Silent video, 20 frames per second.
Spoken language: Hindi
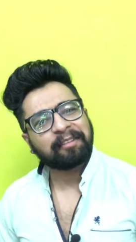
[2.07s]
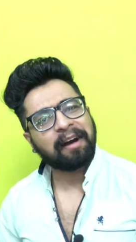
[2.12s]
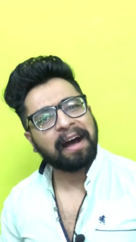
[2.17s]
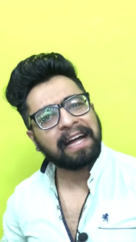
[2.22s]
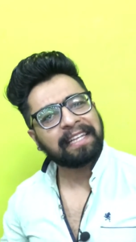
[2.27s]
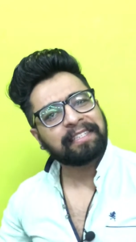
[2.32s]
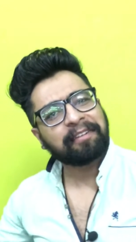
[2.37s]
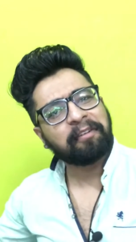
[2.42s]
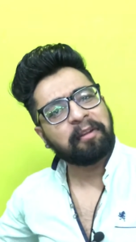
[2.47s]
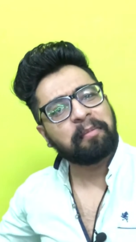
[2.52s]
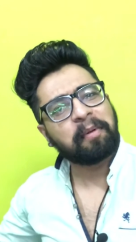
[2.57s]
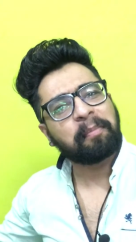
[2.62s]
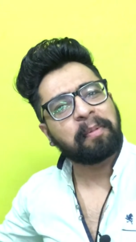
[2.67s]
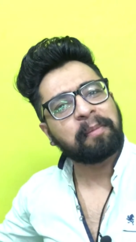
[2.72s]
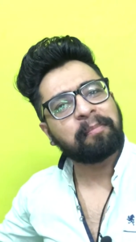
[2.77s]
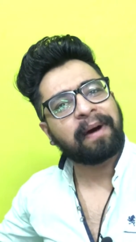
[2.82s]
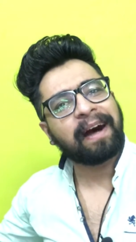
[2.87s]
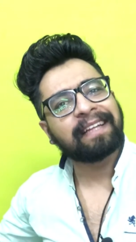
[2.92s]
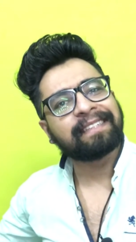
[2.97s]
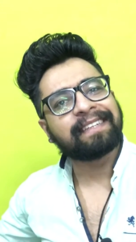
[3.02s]
तो आज वीडियो में
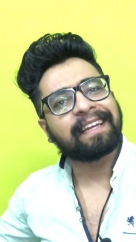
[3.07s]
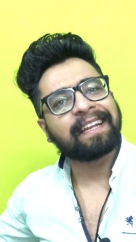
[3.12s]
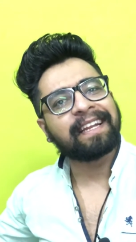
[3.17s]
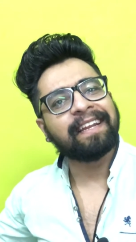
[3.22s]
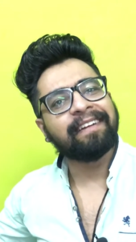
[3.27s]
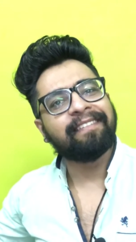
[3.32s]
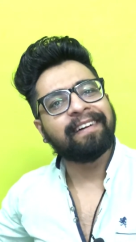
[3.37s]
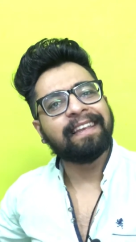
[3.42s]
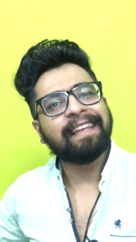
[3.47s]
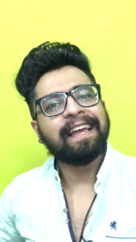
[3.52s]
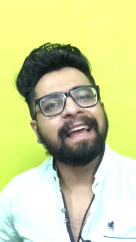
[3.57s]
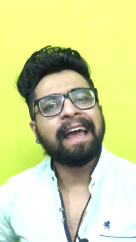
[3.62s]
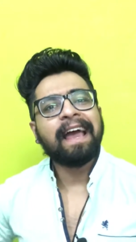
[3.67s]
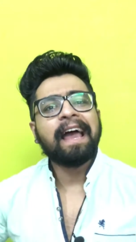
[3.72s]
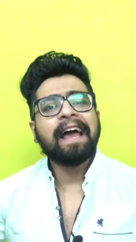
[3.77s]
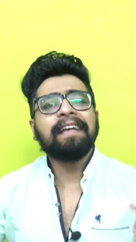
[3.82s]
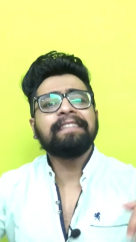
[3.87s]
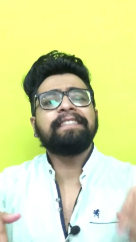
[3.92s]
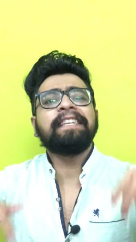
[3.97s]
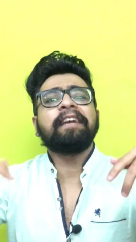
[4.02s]
अपन बात करने वाले हैं
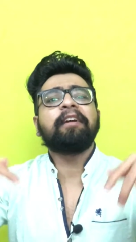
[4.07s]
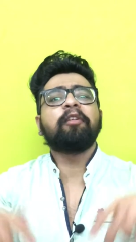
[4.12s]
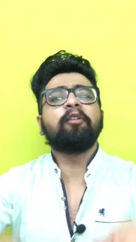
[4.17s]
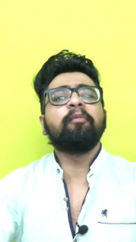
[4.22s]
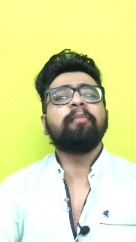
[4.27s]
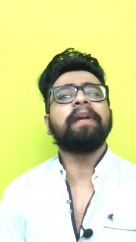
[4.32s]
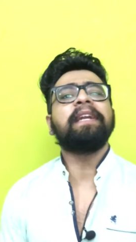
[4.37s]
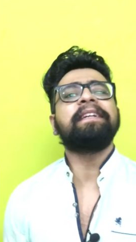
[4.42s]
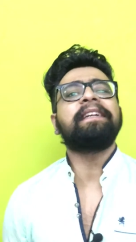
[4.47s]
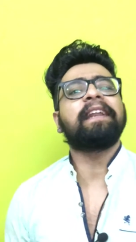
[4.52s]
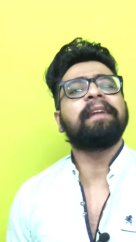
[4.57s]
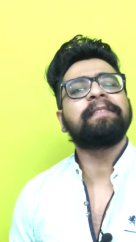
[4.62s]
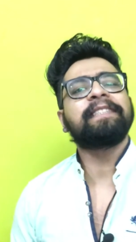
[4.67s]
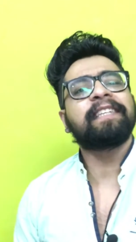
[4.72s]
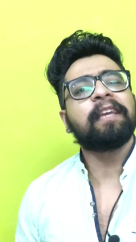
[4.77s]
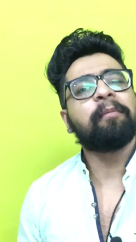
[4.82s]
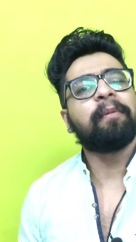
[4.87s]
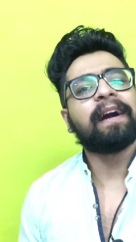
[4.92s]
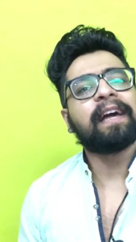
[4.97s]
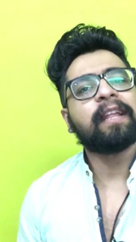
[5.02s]
ऐसी ग्रूमिंग
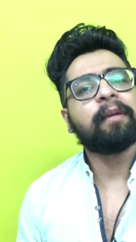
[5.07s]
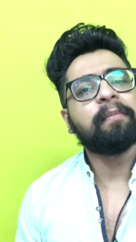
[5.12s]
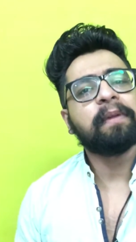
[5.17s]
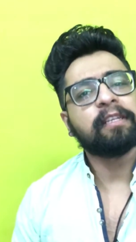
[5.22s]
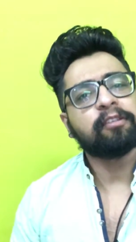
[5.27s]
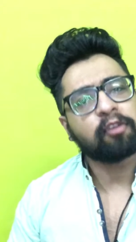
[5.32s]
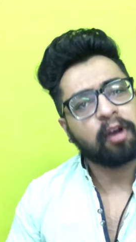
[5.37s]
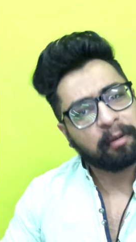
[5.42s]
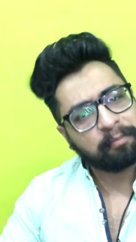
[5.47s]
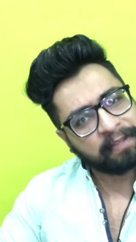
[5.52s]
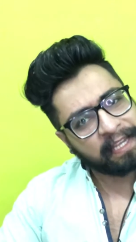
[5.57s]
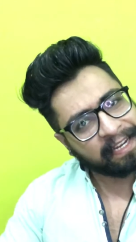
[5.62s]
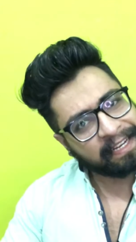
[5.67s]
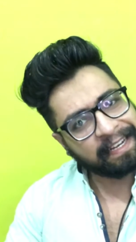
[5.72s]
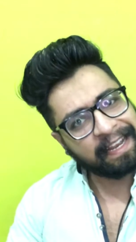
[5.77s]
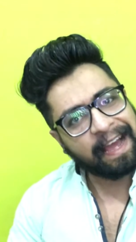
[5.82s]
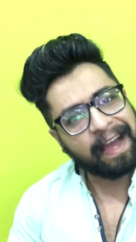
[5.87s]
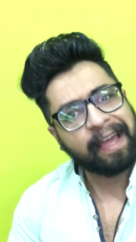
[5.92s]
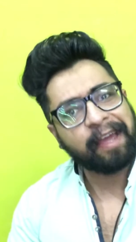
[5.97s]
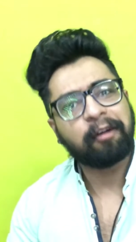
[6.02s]
के बारे में जो आप
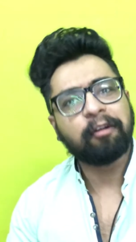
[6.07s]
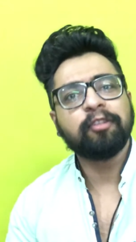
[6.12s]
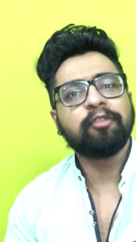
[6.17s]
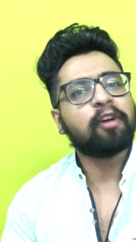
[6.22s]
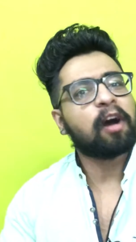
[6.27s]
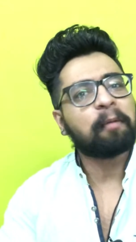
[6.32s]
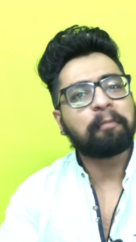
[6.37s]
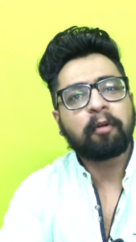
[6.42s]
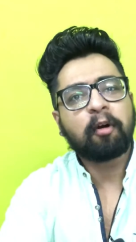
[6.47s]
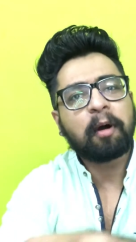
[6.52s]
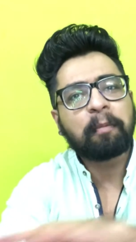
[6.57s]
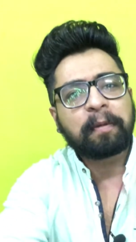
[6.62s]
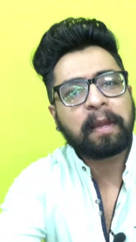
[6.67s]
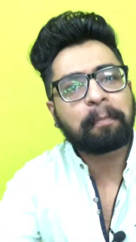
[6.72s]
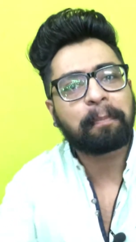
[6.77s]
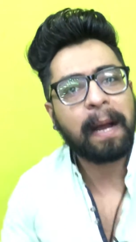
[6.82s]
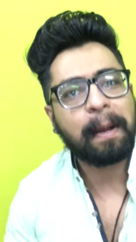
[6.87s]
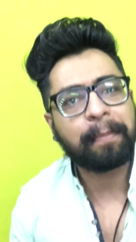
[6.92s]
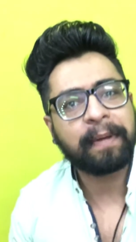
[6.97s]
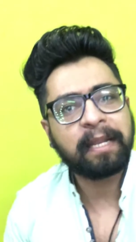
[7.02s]
देखने आए हो जो आपको आपके
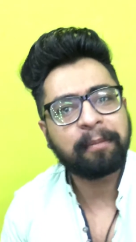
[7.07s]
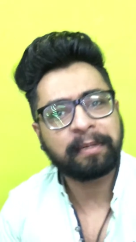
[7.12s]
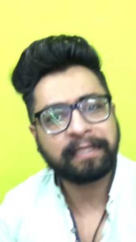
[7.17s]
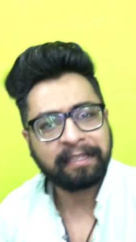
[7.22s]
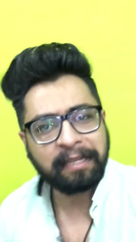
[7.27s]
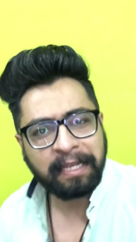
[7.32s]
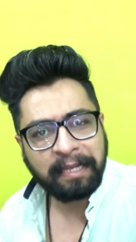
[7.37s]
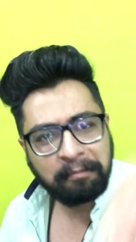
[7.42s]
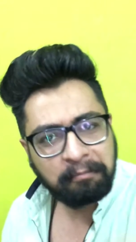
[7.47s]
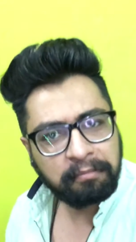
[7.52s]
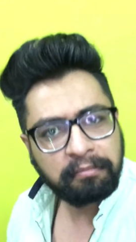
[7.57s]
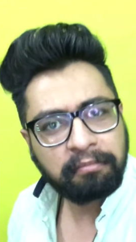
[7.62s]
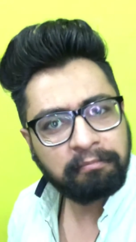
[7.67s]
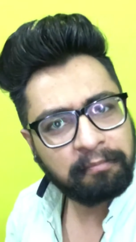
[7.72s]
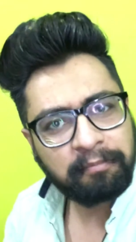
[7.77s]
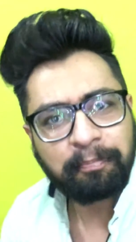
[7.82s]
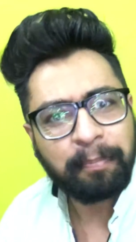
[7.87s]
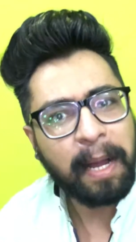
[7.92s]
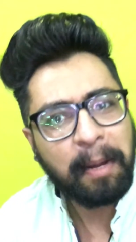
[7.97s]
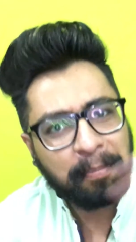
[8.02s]
पापा ने बताई
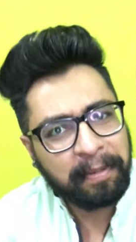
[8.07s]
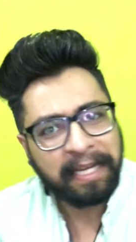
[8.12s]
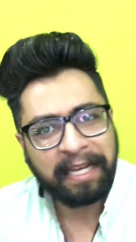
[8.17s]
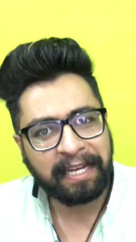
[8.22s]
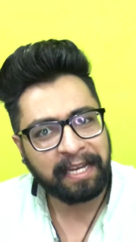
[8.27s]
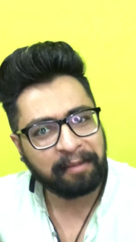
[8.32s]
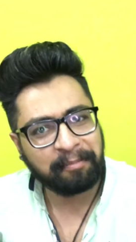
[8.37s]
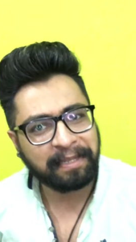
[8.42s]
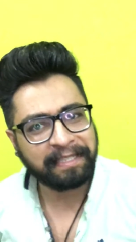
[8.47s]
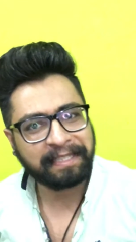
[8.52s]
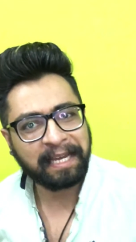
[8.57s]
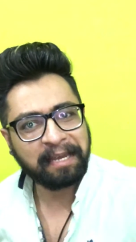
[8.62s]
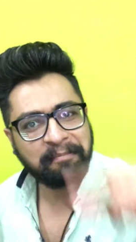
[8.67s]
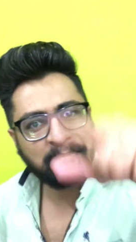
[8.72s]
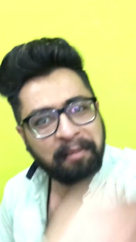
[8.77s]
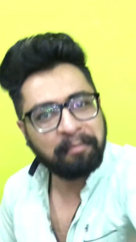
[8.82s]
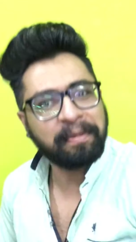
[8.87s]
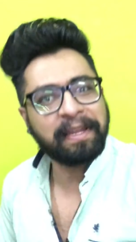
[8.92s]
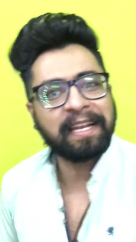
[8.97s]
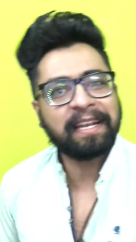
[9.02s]
पापा ने नहीं बताई
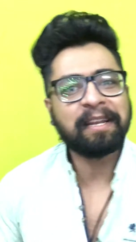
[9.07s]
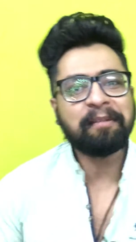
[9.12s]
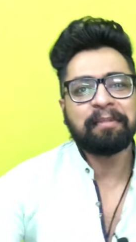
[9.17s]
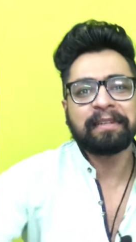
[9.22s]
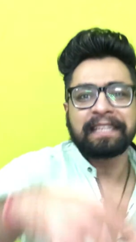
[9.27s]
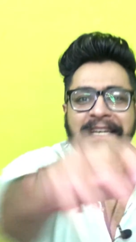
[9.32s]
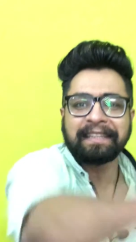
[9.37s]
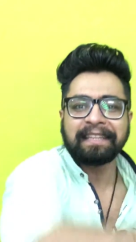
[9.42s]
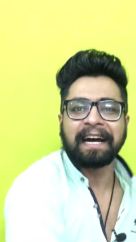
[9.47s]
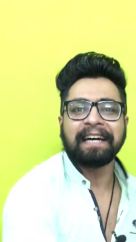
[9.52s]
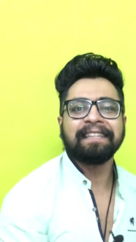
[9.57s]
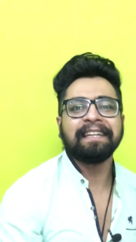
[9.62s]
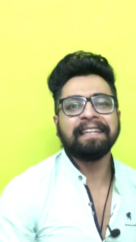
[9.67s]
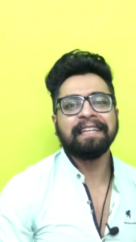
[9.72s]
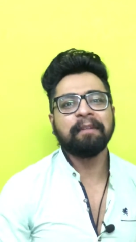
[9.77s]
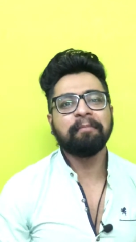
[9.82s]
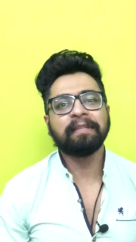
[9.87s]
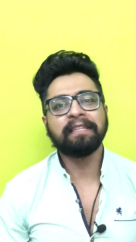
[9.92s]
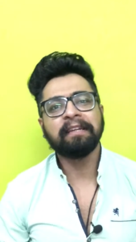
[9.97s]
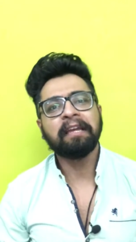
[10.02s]
मम्मी ने नहीं बताई दादा ने
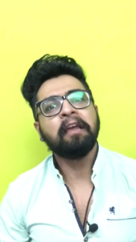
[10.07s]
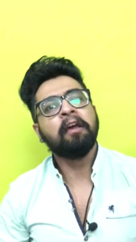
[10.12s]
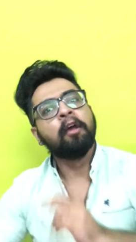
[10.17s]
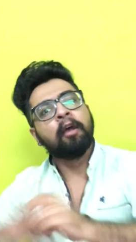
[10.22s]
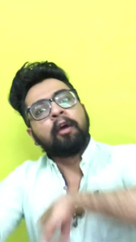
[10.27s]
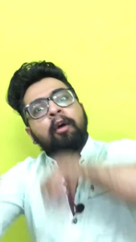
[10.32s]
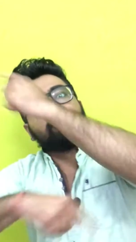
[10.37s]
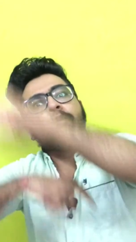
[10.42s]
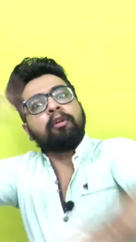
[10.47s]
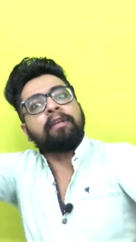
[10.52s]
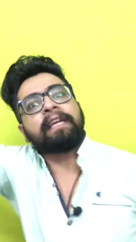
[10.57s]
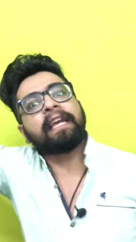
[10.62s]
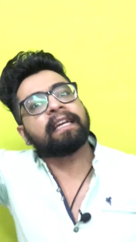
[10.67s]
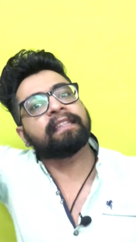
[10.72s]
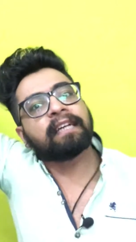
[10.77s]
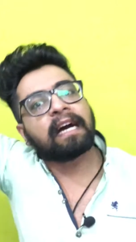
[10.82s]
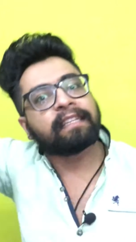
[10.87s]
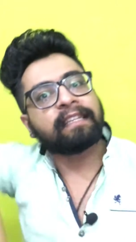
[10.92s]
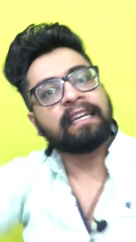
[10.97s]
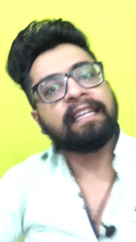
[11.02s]
नहीं बताई उनके
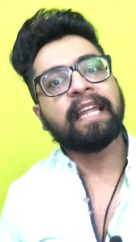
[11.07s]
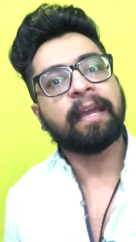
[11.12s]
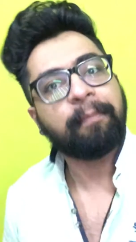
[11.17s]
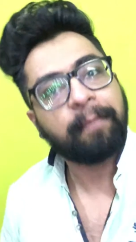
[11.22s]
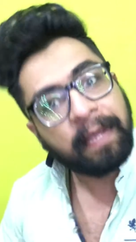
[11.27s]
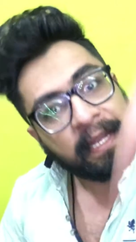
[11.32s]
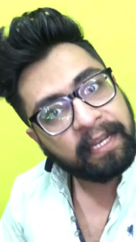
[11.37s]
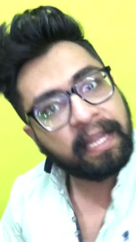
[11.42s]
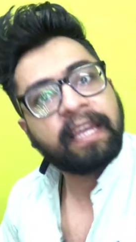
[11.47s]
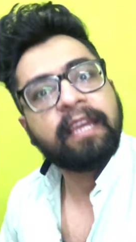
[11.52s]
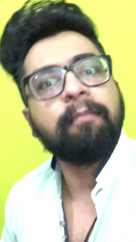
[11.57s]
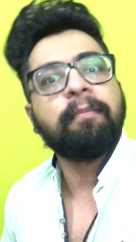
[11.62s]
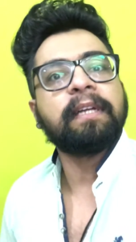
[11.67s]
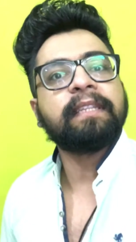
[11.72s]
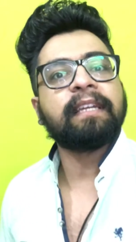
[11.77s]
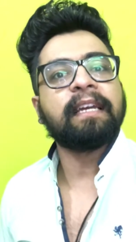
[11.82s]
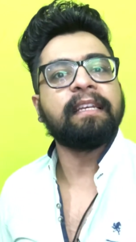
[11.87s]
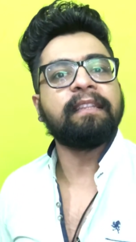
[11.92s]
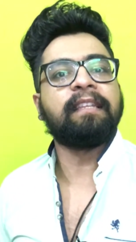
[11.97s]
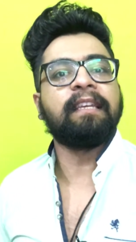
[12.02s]
दादा ने भी नहीं
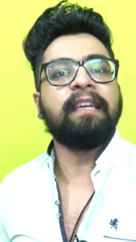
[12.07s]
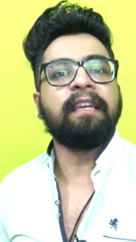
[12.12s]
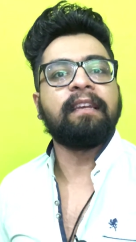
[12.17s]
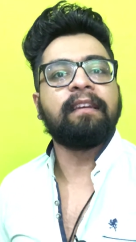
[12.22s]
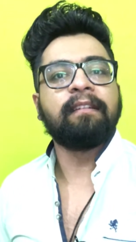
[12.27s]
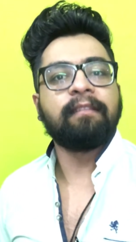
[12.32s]
बताई थी